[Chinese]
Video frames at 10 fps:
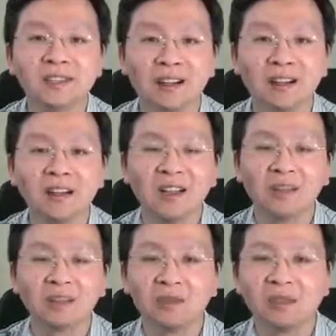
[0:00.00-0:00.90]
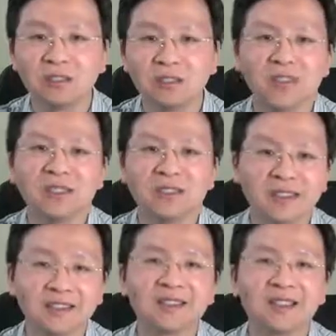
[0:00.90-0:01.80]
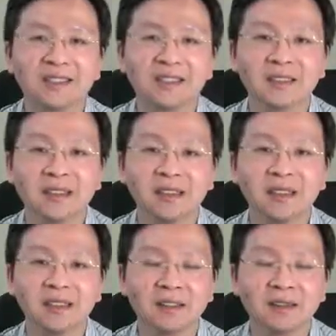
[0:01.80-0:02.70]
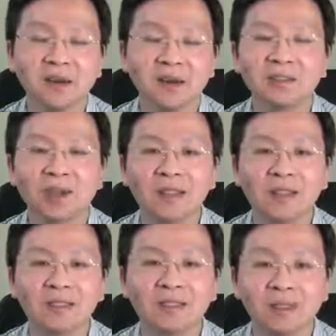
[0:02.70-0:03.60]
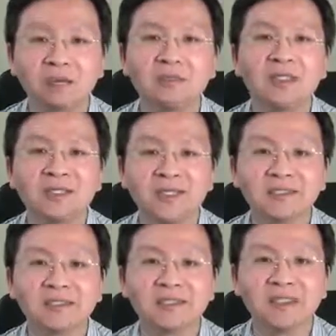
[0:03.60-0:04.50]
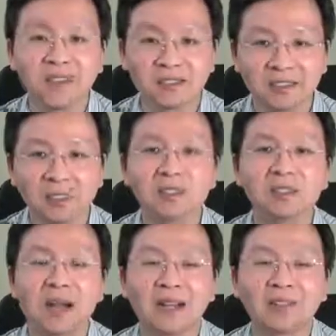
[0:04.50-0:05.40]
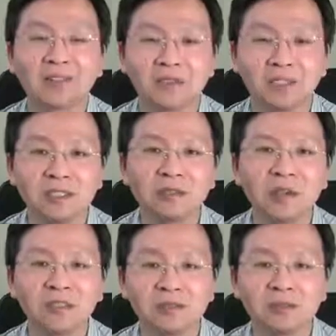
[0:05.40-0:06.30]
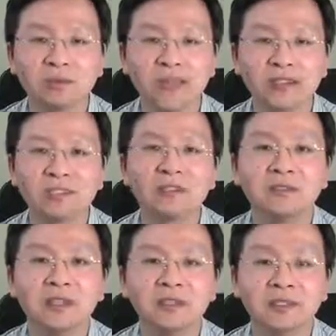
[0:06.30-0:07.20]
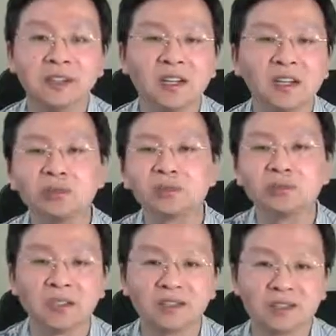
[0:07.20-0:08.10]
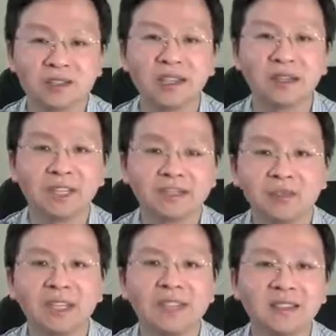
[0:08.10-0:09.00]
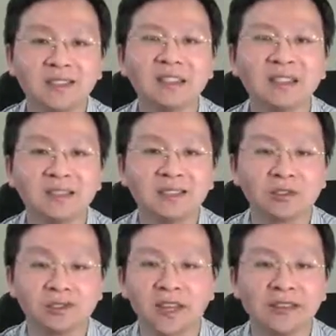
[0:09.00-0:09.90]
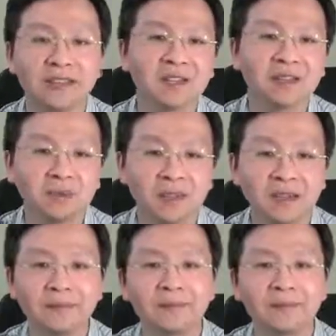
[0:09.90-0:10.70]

导，同时让这个海外的华人团体之间互相监视啊。这都是把这种集权制度下的生活方式输出到世界嘛。首先影响的就是海外的中国人。